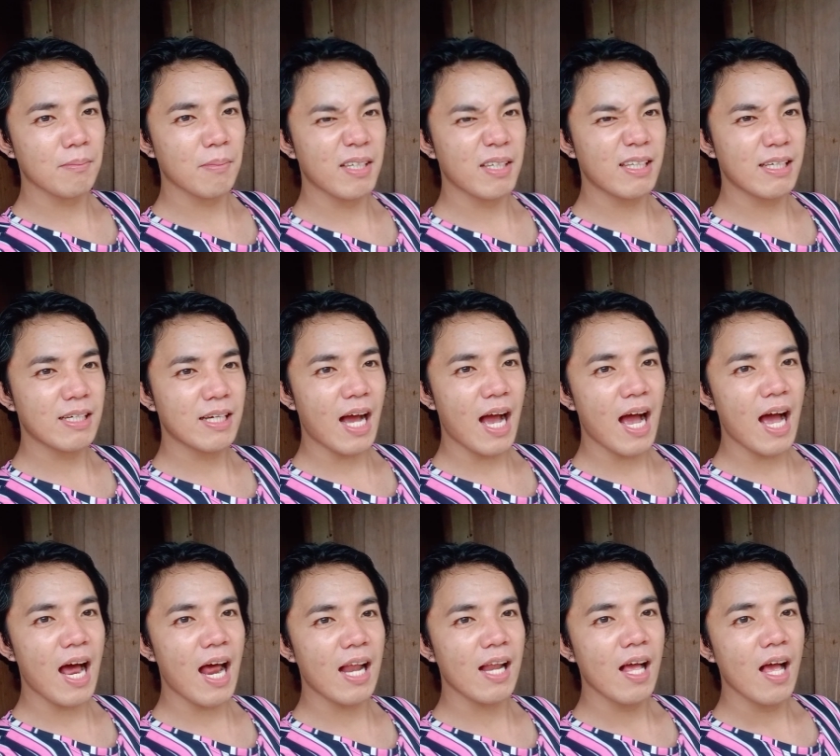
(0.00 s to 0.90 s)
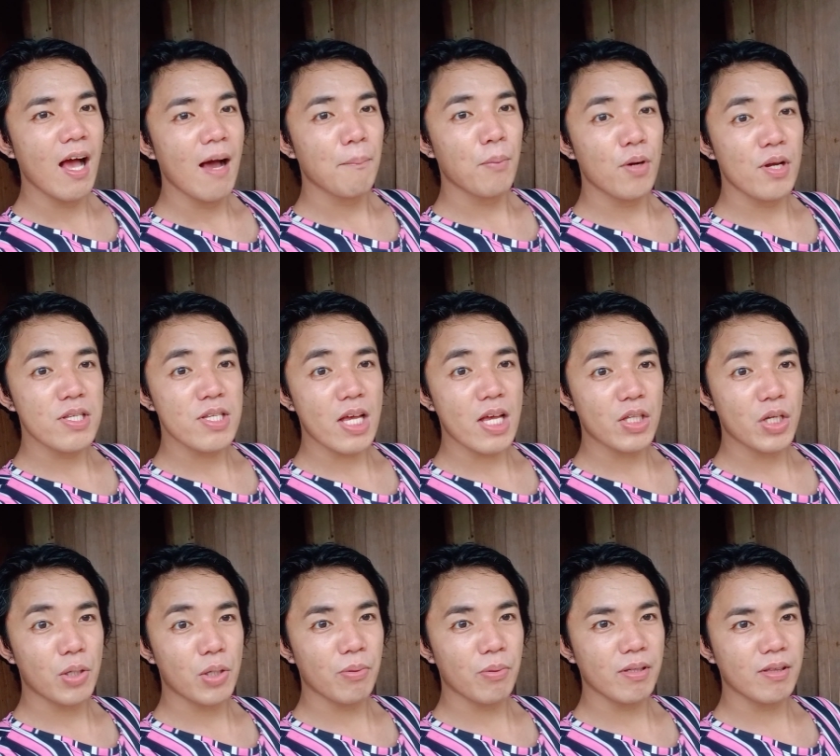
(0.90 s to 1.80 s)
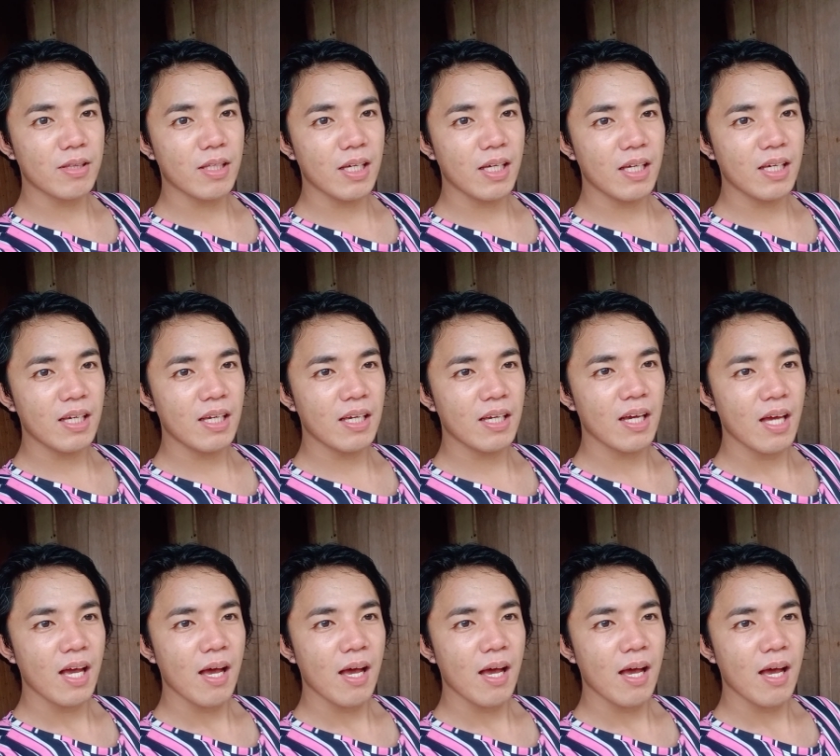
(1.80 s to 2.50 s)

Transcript: medical, police authority,